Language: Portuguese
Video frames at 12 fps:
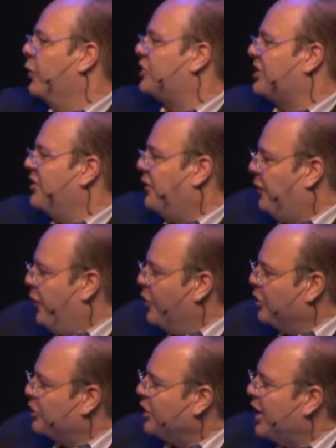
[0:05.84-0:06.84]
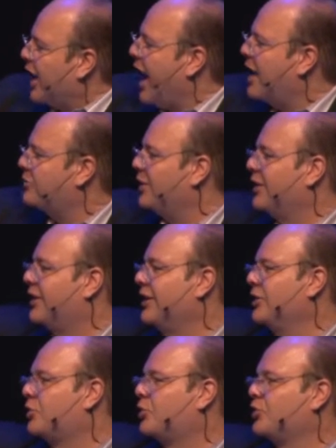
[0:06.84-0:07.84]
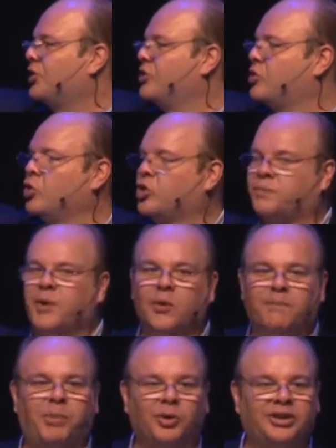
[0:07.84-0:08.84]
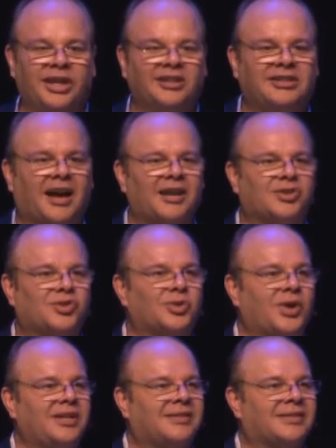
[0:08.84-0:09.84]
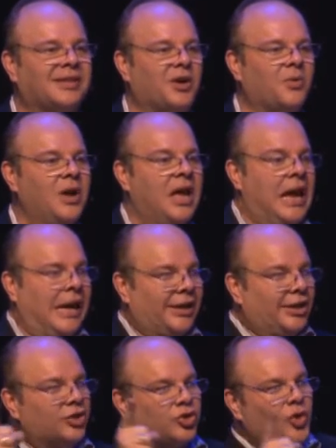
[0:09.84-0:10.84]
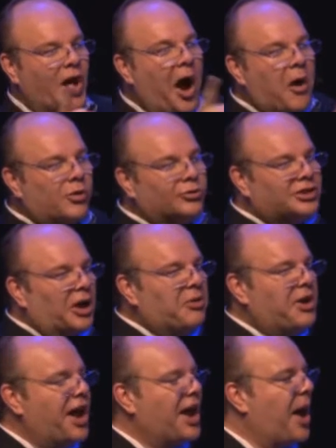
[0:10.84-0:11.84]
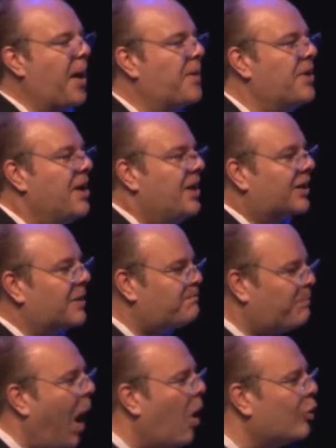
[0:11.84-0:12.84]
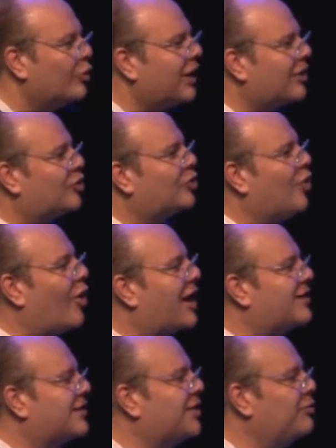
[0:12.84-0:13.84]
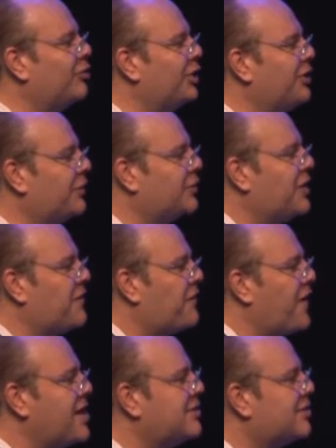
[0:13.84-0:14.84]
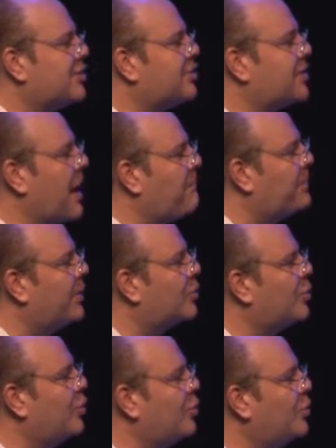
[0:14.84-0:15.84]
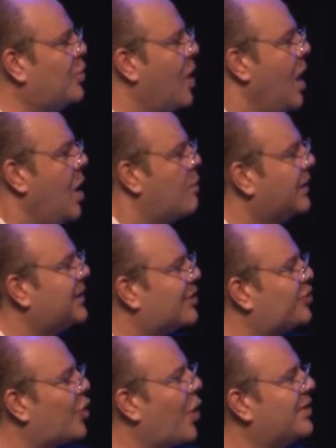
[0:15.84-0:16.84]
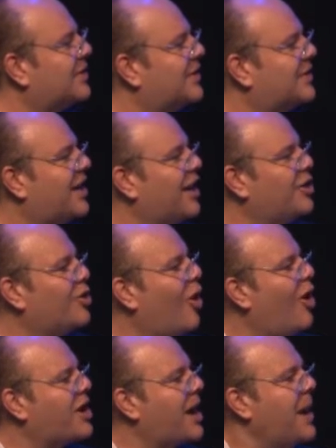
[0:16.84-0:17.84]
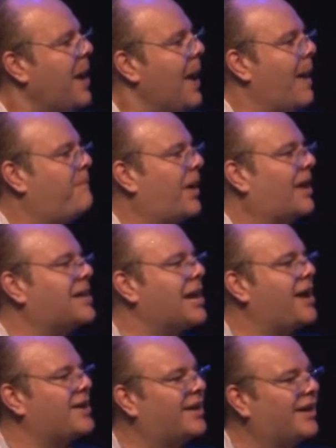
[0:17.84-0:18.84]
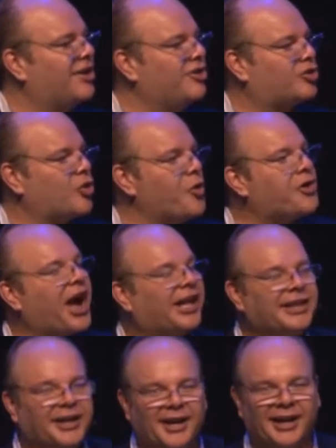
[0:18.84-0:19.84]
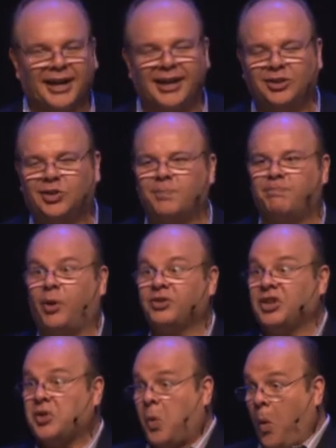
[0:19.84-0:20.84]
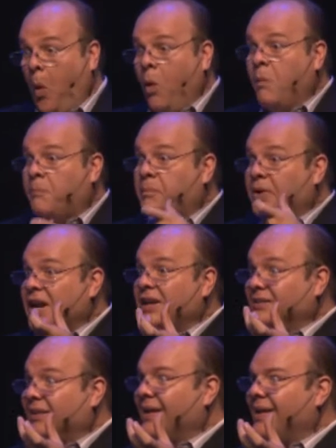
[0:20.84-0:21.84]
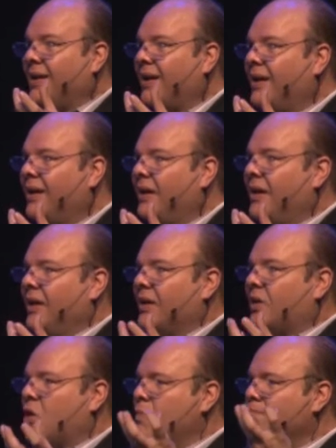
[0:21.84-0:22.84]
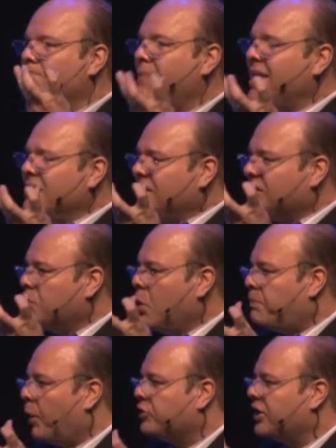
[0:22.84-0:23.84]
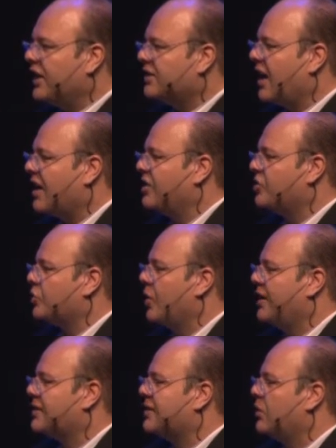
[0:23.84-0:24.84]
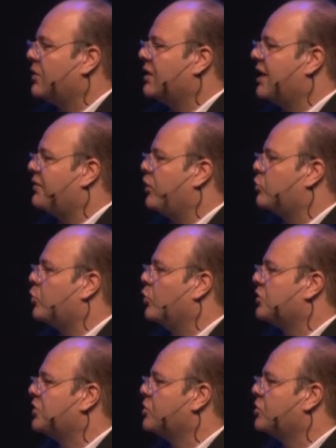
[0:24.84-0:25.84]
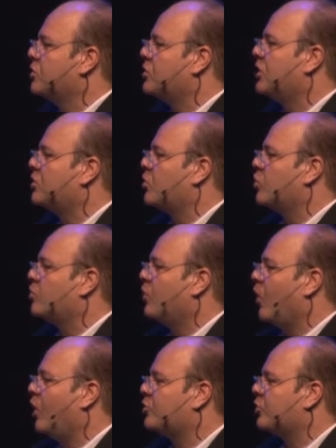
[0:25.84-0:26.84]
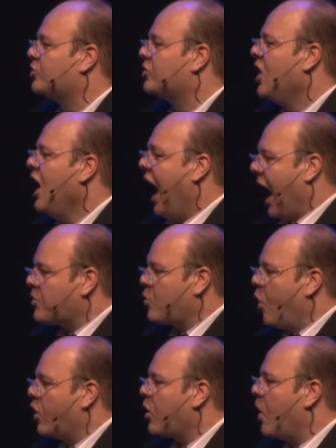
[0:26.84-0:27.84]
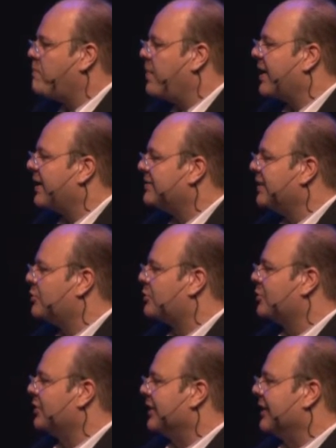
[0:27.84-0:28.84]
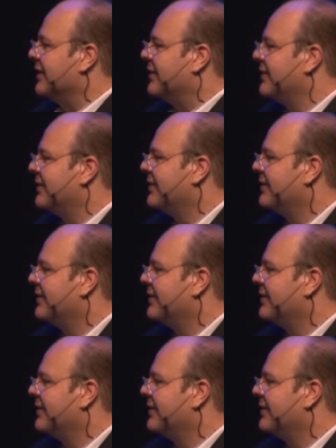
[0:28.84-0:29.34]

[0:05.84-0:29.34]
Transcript: você foi gerado em Cristo Jesus pelo poder da ressurreição, e isso é algo tão real que Paulo, na sua oração no livro de Efésios, no capítulo 1, uma das coisas que ele ora é para que a igreja ou cada crente possa compreender que o mesmo poder da ressurreição que levantou Jesus dentre os mortos agora opera dentro dele.